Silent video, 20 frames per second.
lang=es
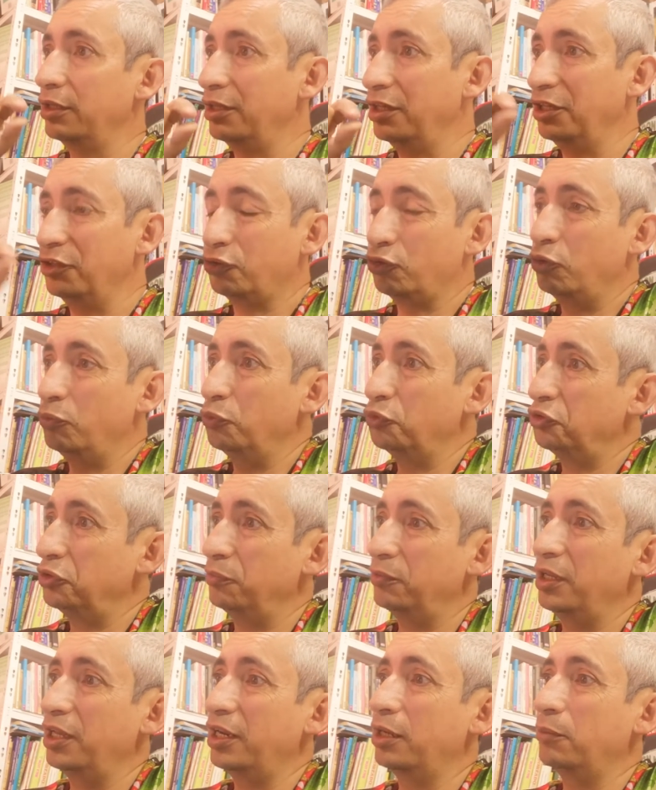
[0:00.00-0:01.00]
Es como
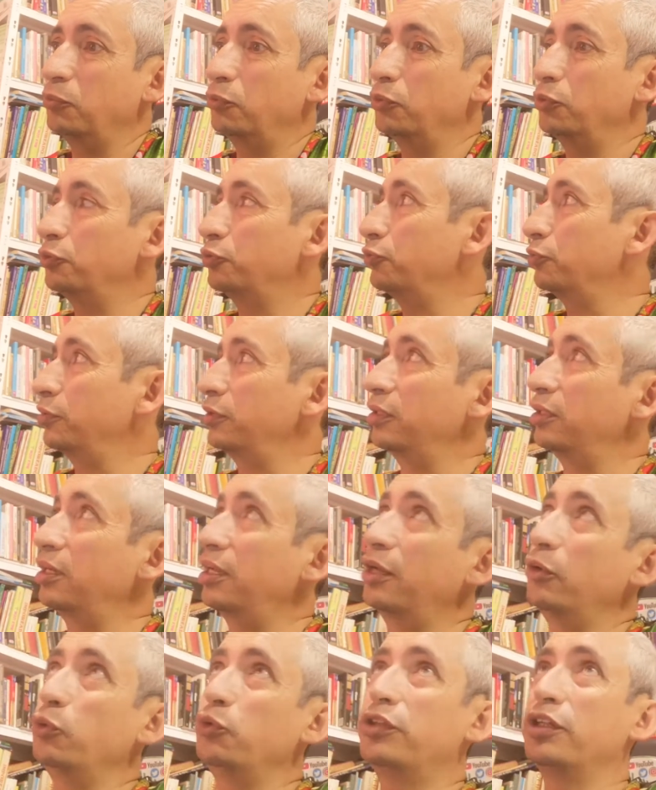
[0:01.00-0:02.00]
si viéramos eh,
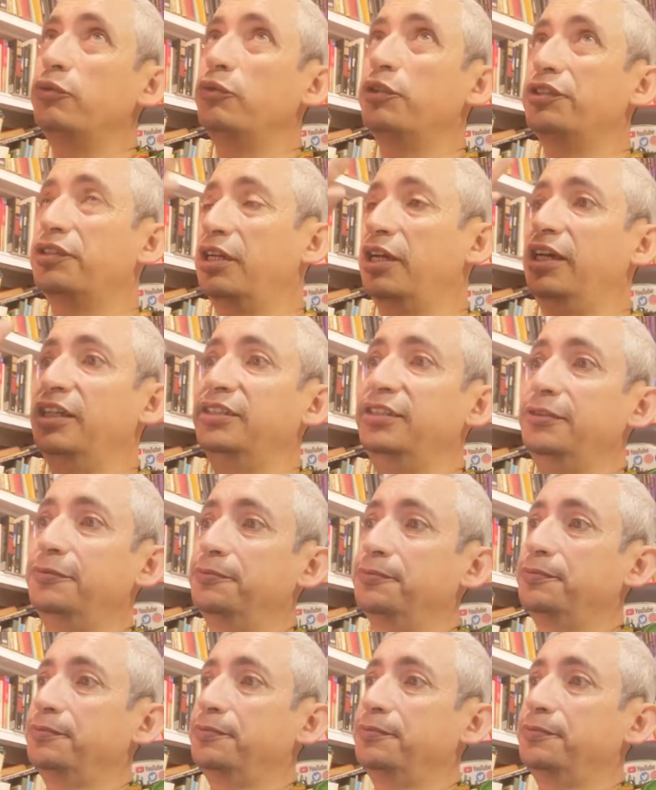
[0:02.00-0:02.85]
la luz de nuestra casa.